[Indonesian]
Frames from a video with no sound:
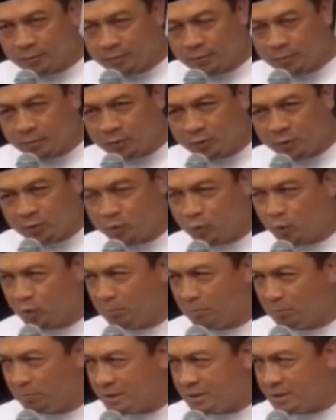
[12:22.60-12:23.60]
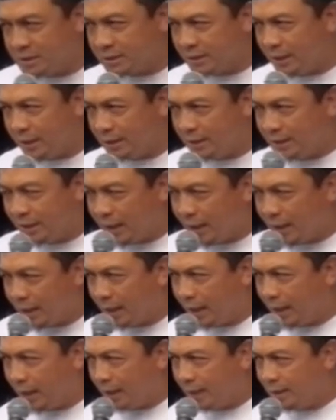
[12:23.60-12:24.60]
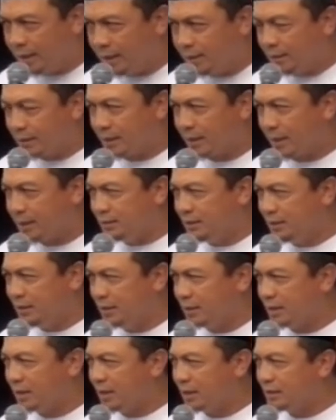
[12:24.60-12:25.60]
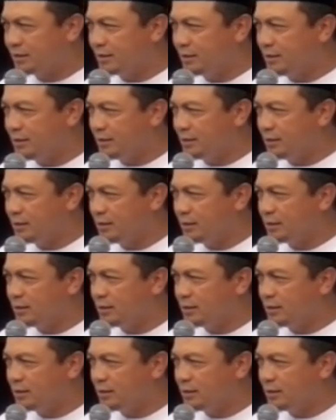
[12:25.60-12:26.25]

untuk mencari generasi-generasi